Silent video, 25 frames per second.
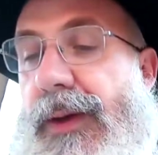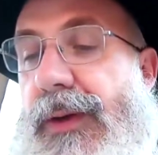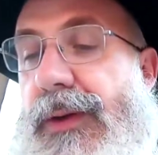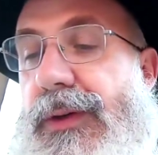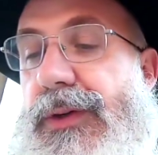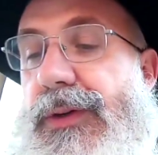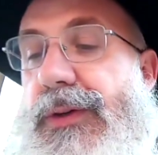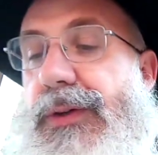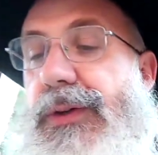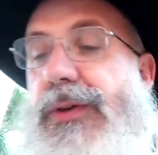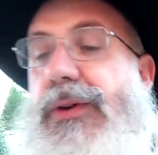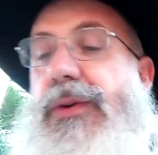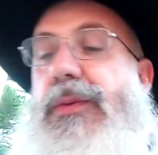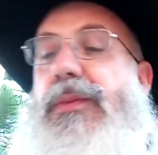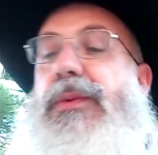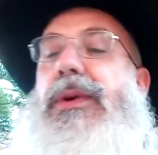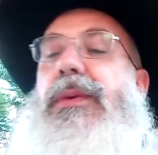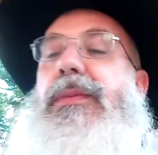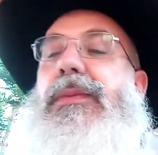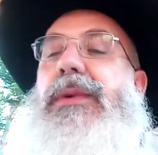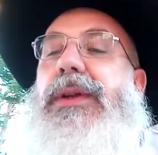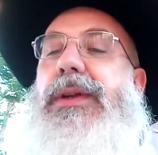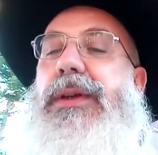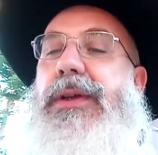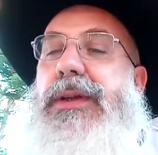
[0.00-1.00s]
Shlomo
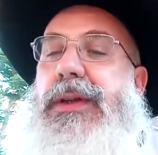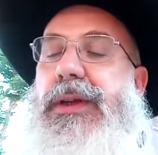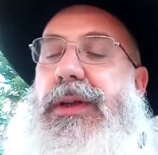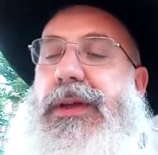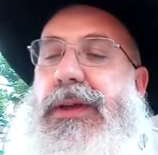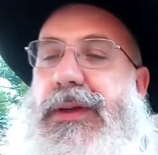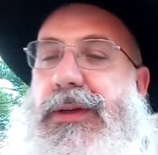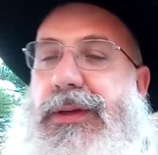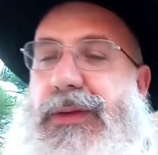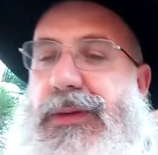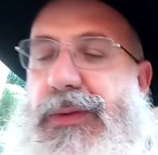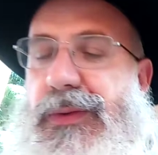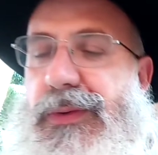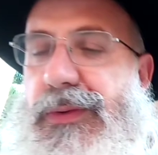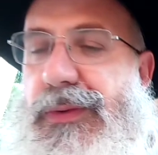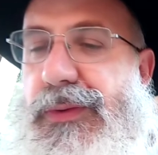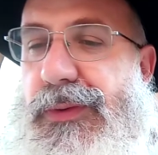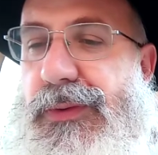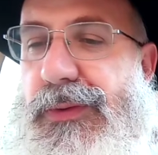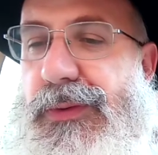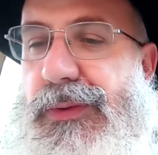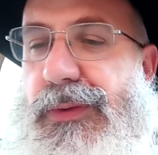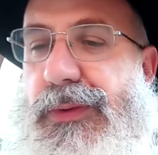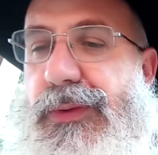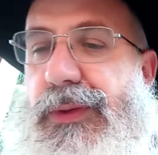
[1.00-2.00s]
Emeler qui écrit
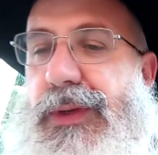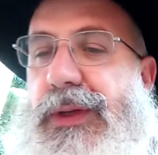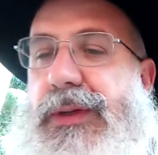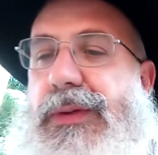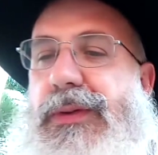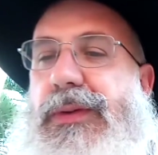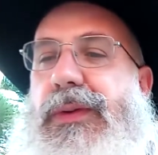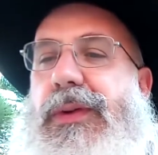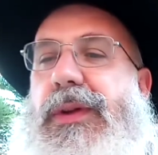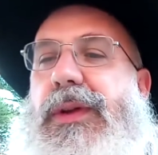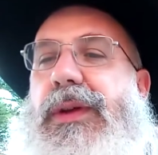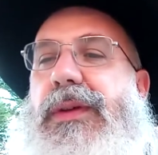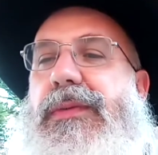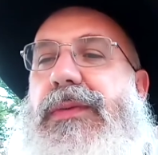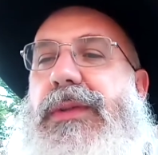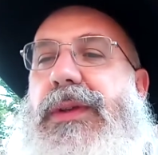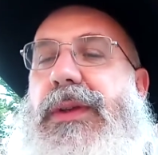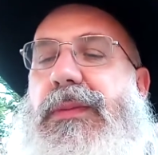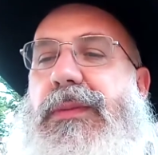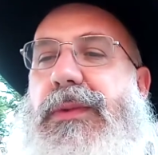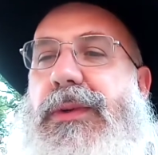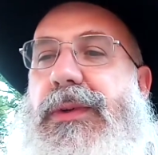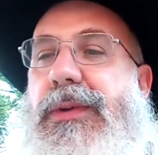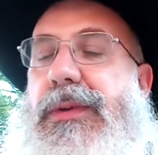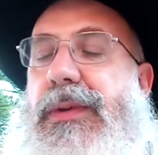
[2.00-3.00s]
ce, texte-là,
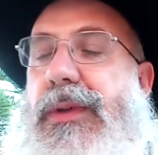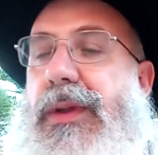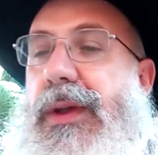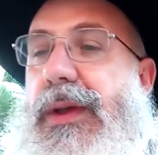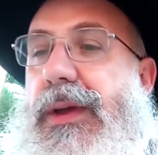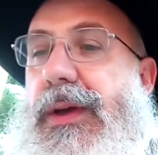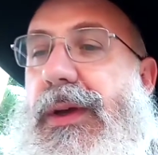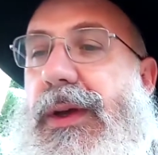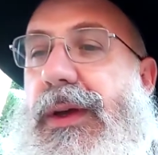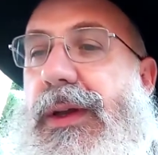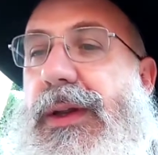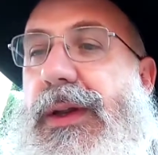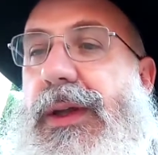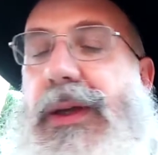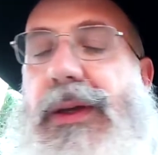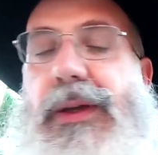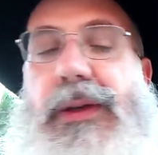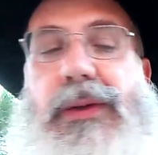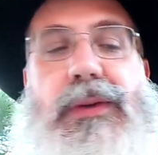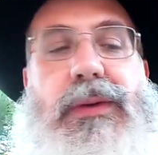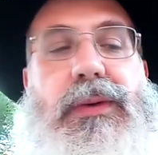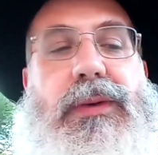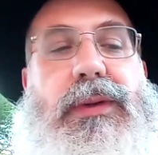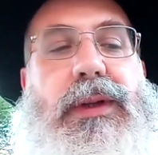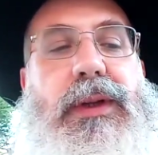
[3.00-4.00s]
évidemment. Il a écrit
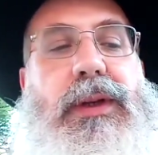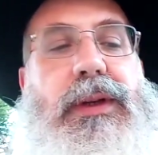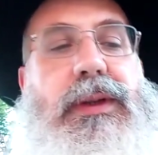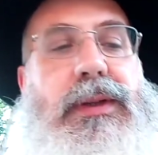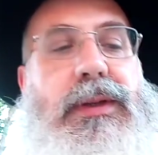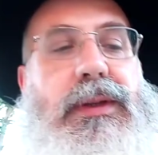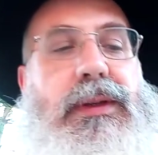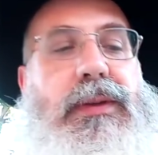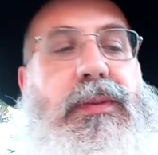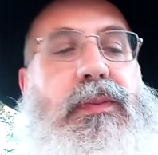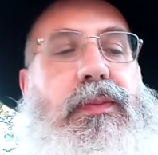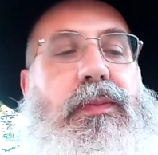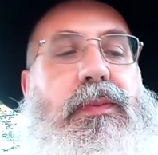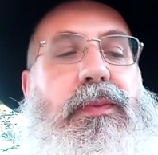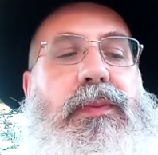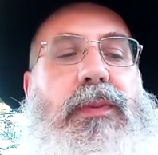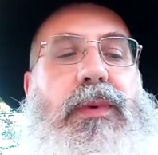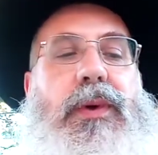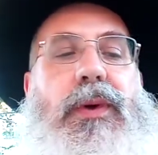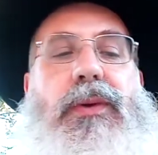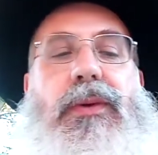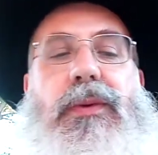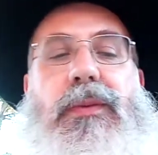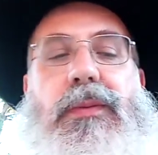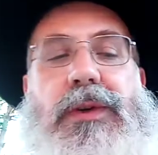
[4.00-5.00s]
ce texte
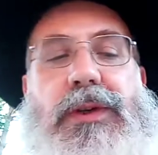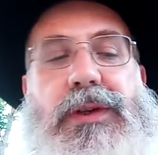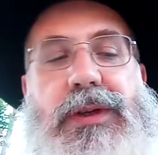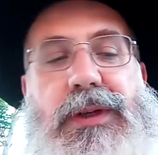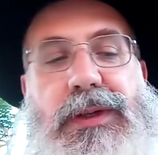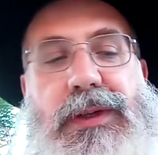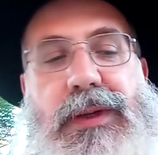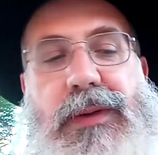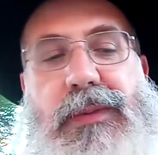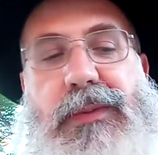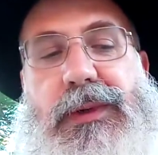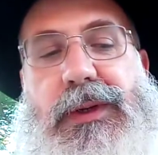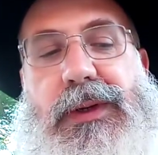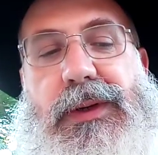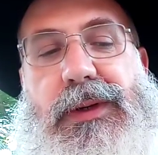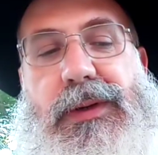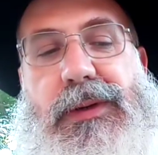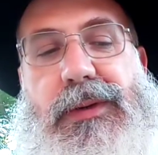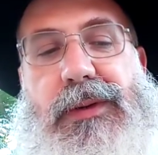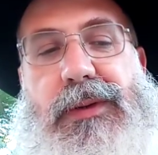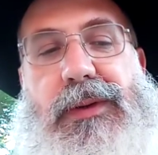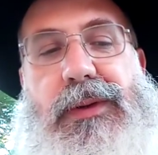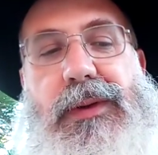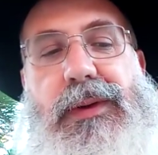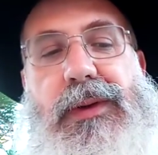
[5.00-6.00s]
en hommage à sa mère.
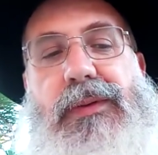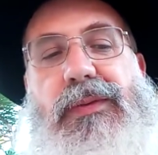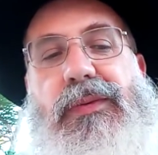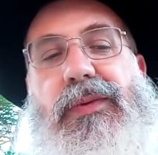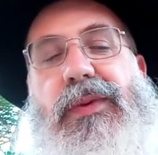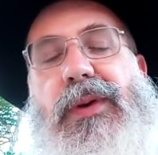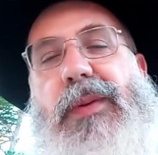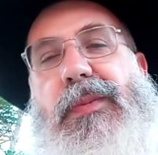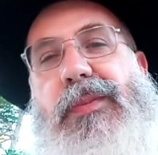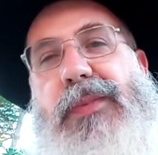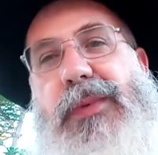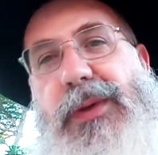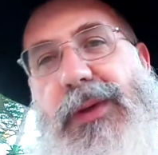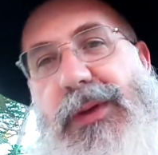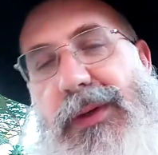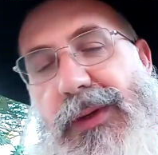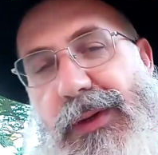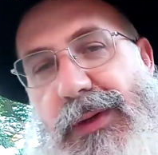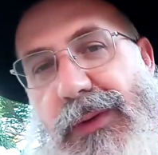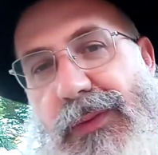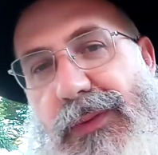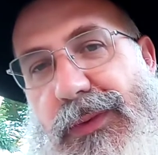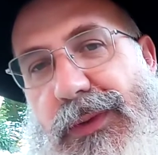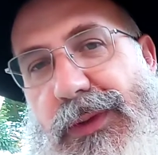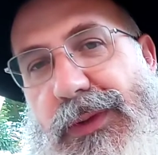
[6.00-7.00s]
Il faut rappeler les
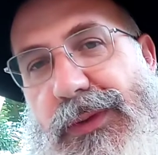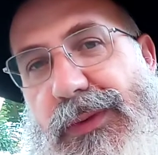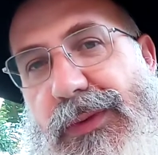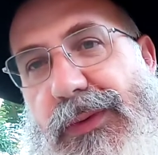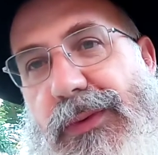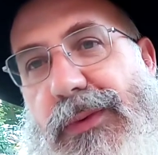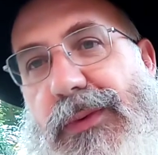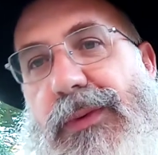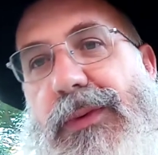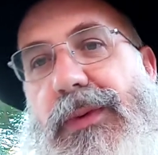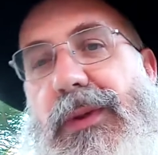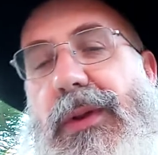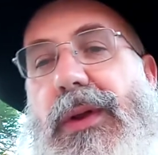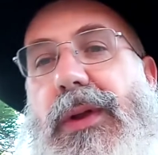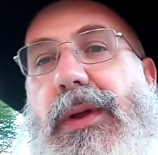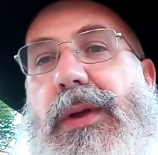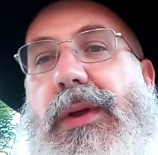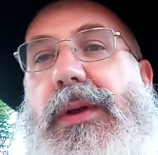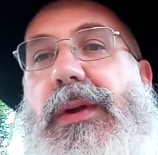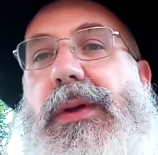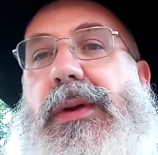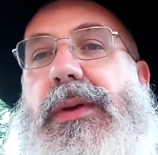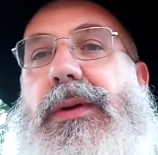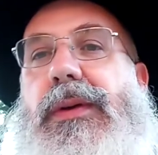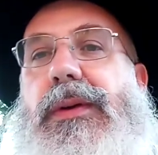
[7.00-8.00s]
conditions.
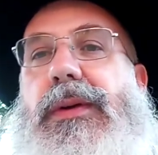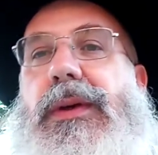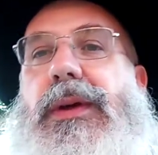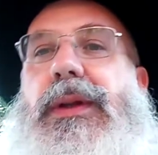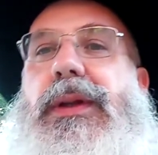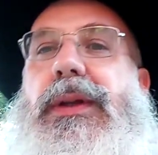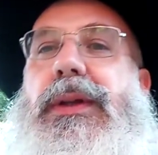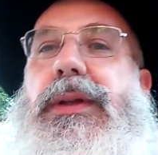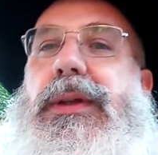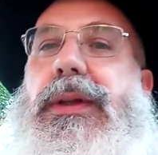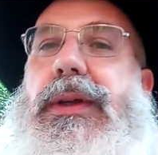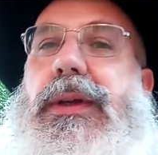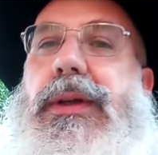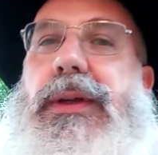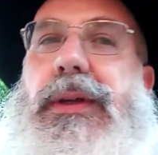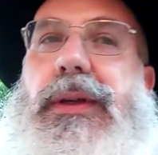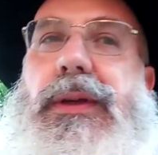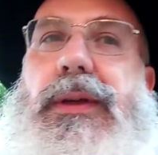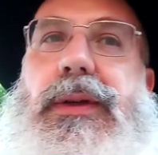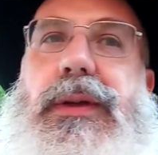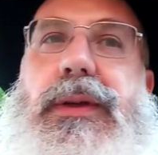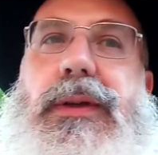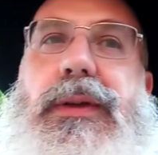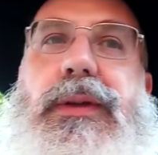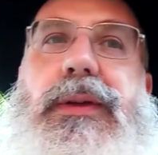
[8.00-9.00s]
Il
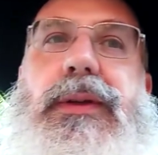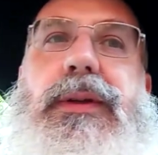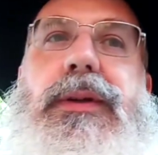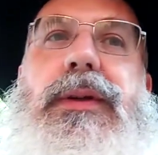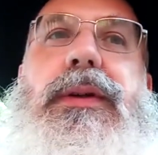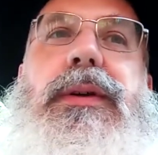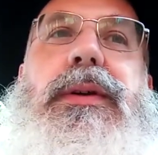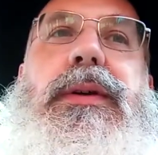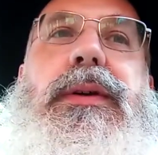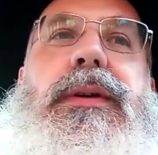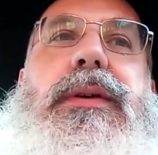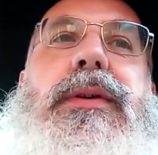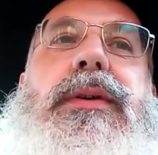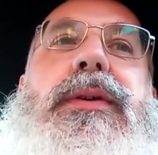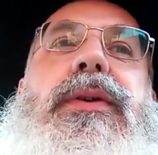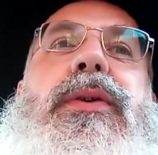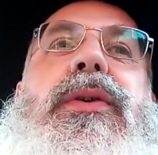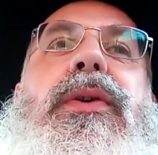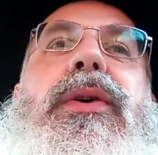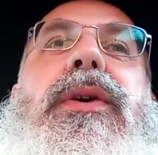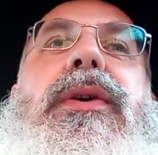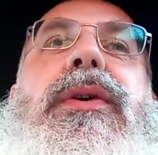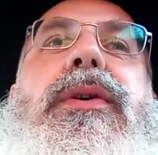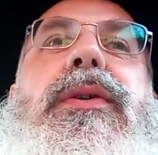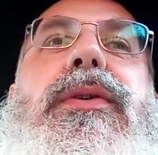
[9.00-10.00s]
était euh,
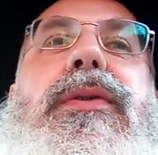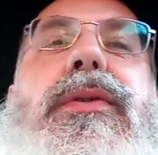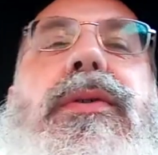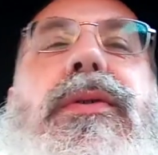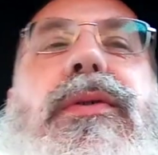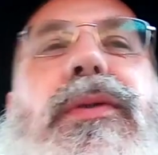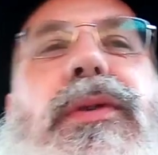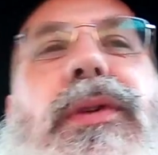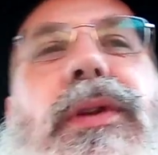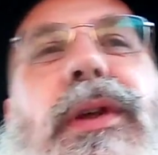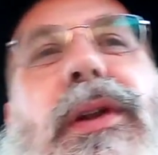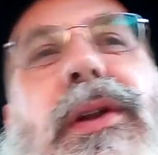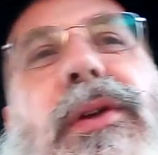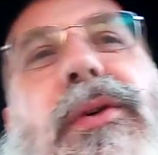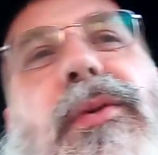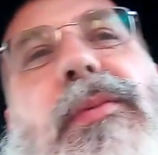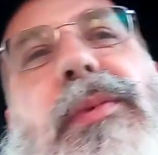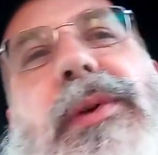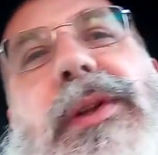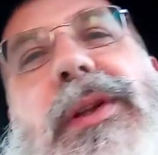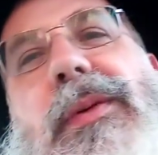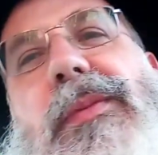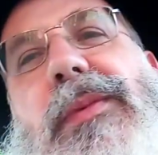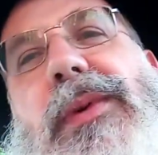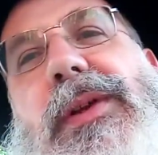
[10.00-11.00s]
l'heure d'aller au
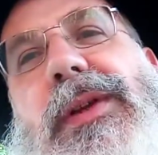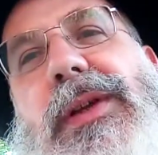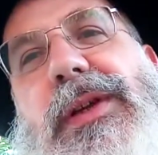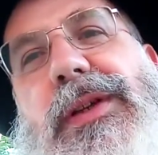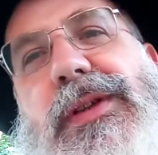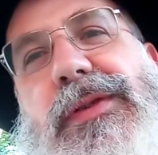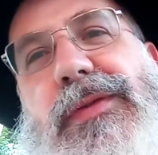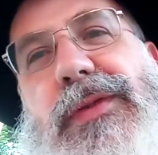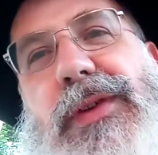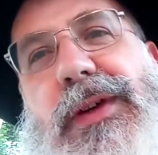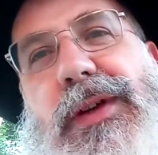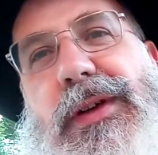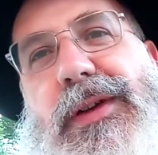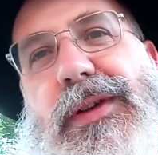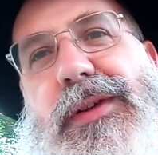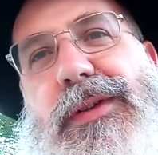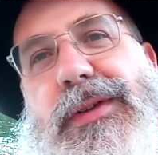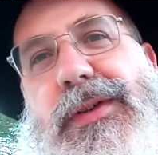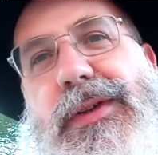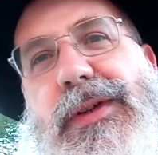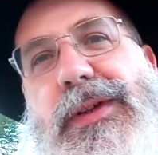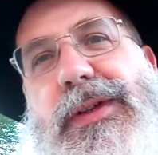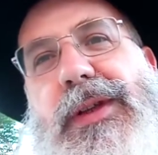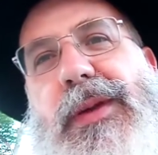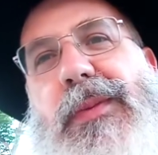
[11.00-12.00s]
Beth Amigdash faire ce
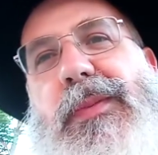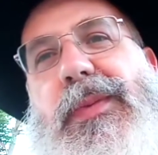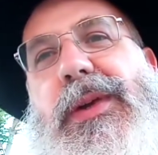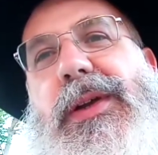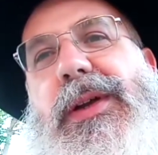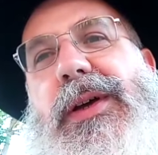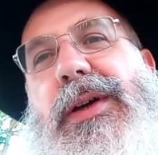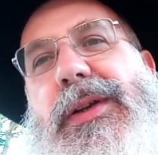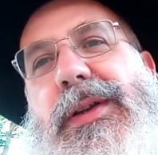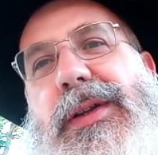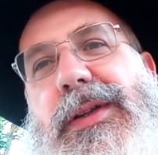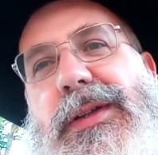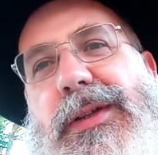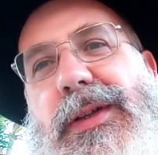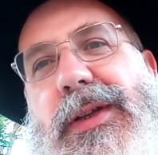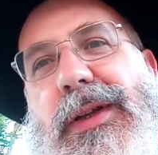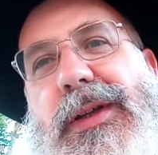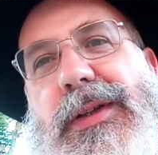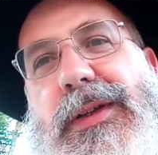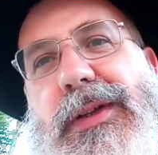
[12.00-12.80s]
qui s'appelle Achnasat,